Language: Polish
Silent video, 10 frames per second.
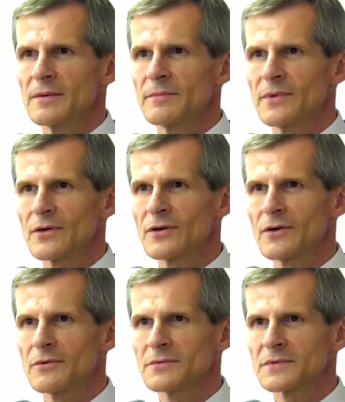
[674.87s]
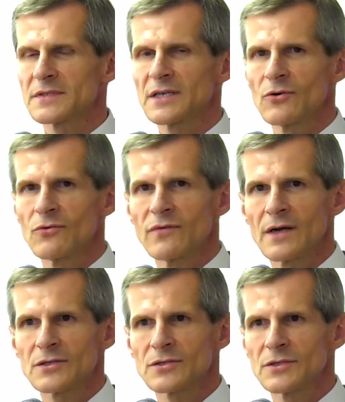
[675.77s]
mogą
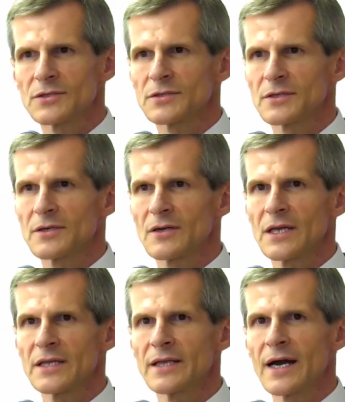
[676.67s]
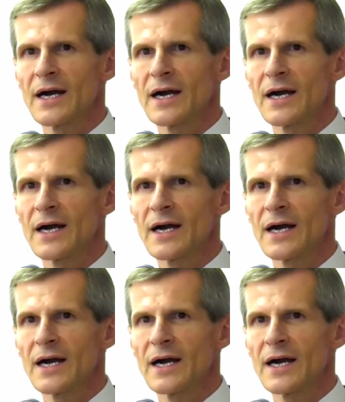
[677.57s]
zauważyć kolejny